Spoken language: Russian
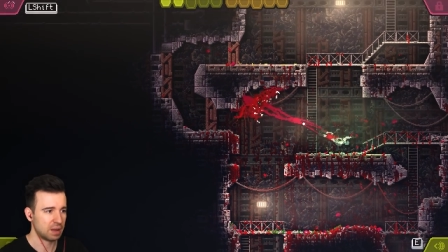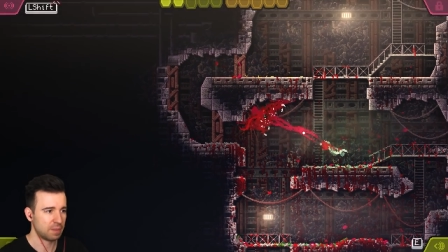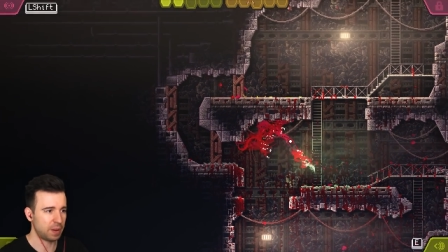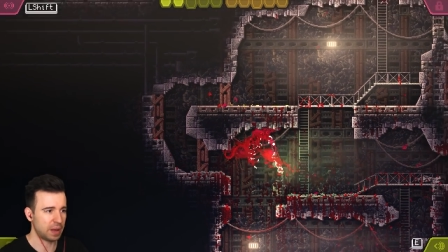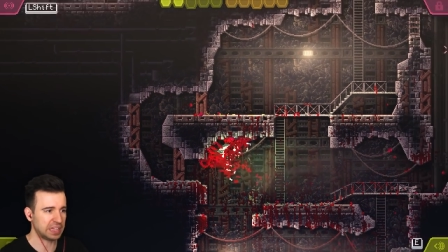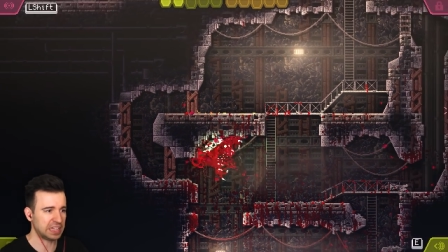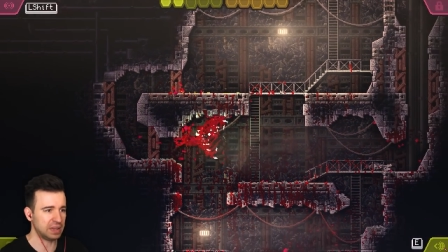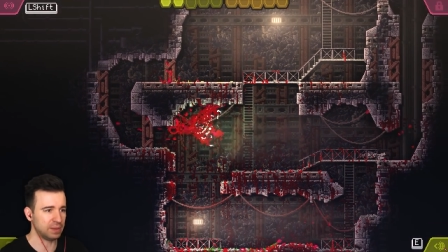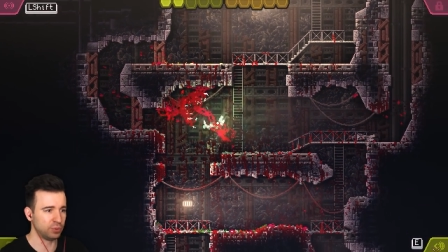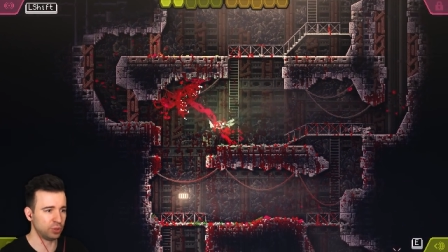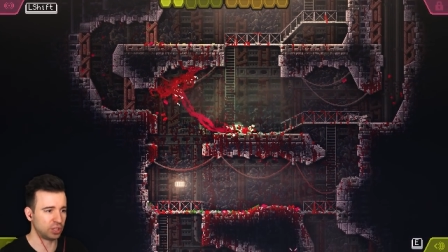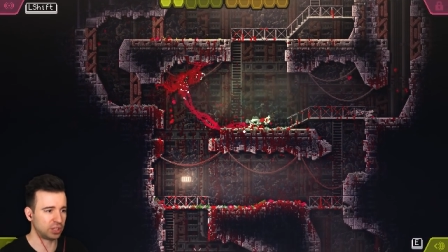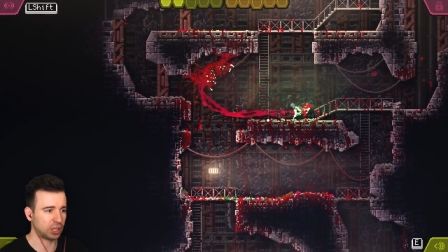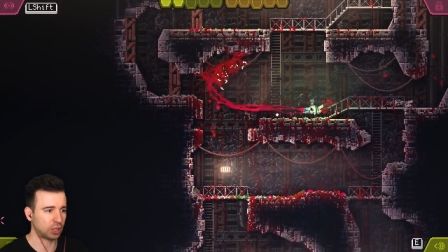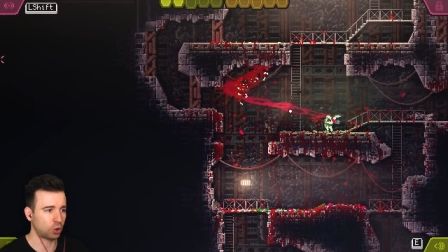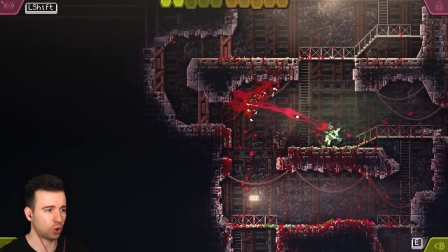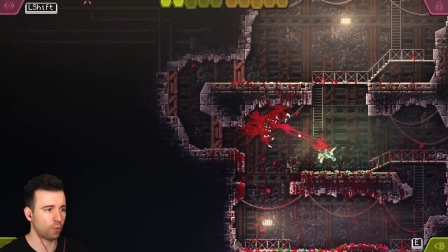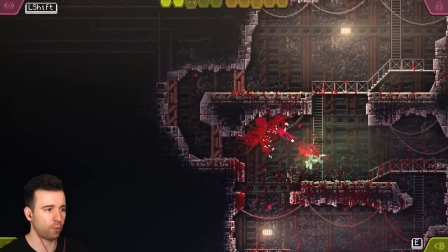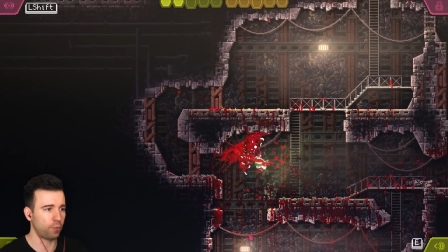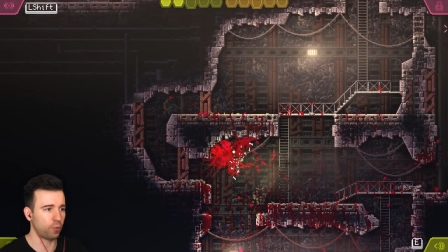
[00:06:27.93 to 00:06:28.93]
Погибнуть
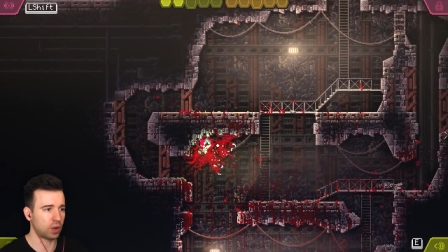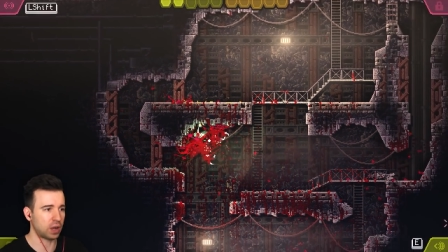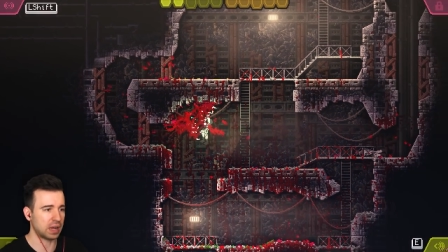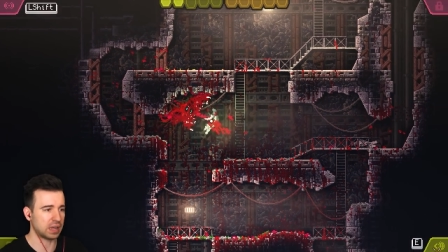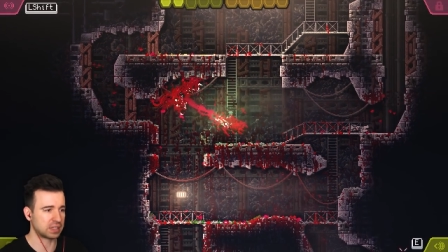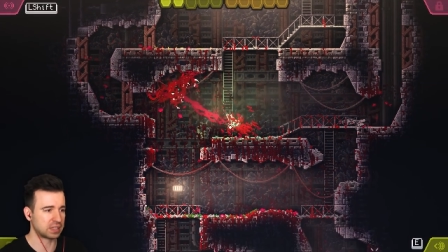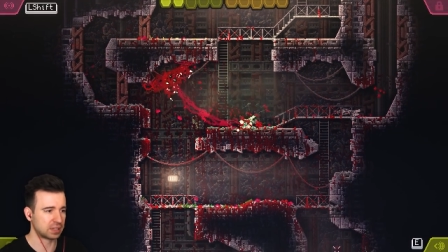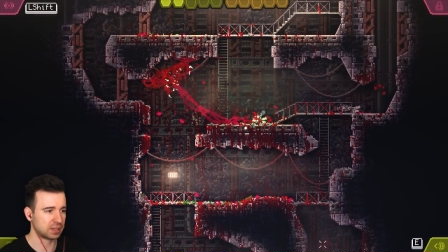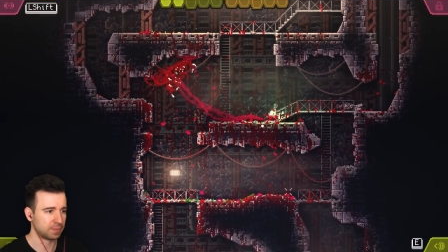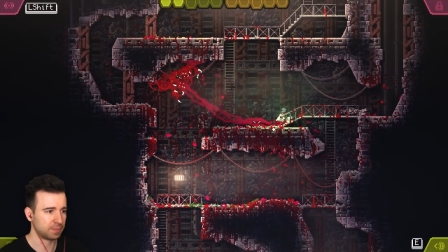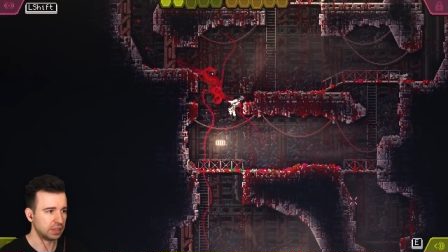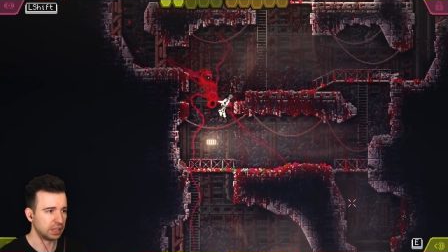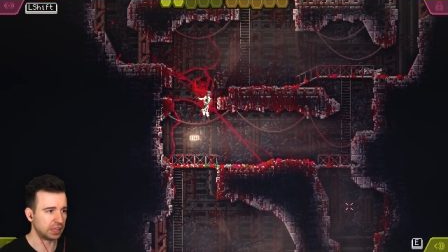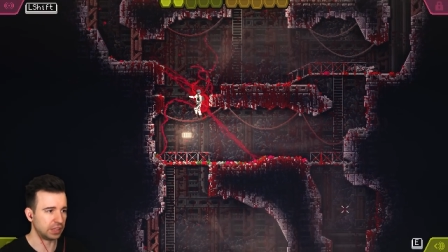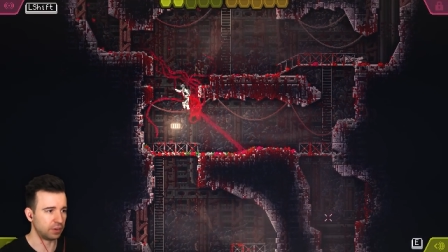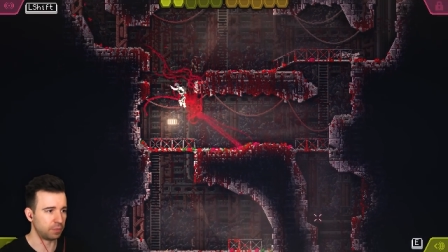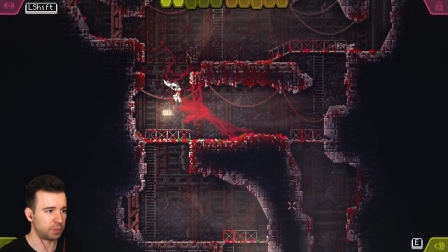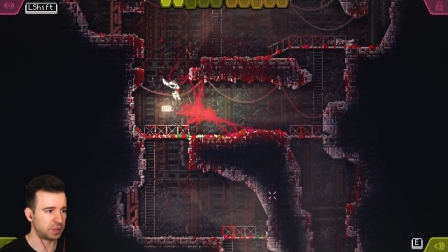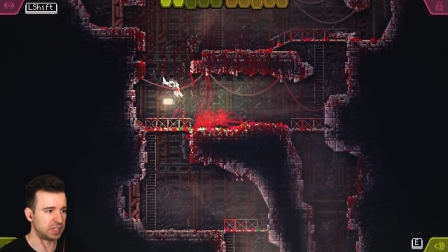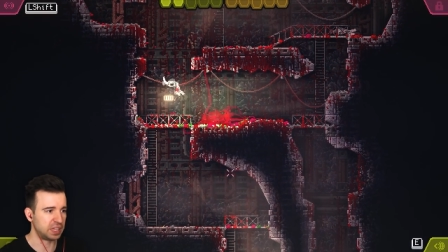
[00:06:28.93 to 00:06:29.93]
таков указ!
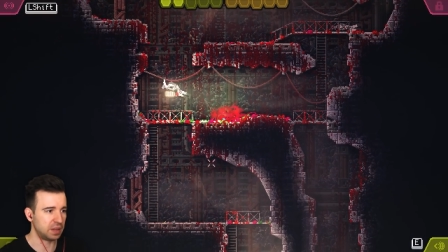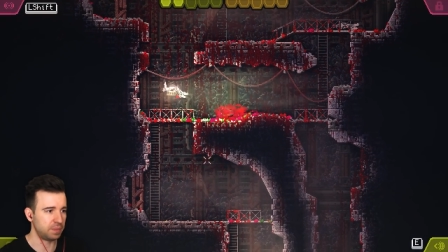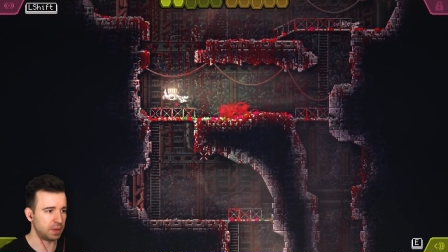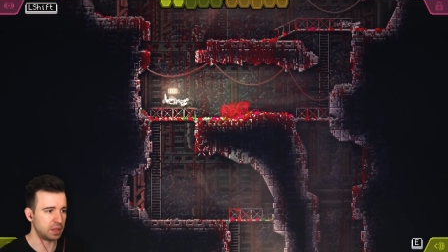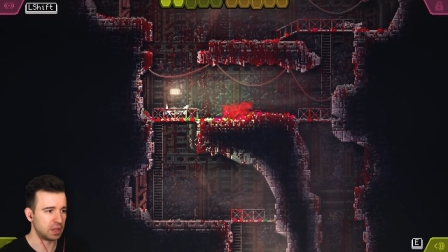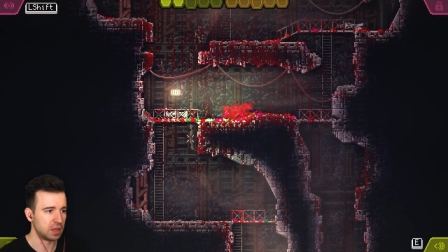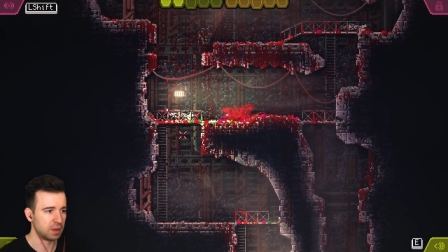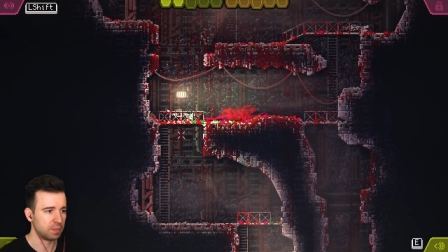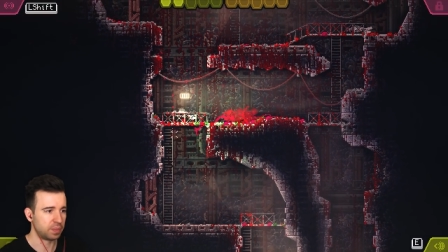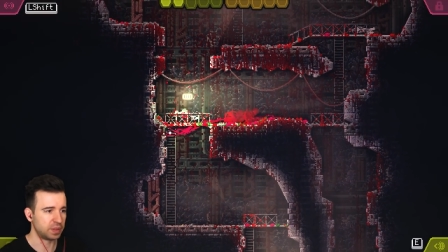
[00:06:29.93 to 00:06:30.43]
Надо его потеребить.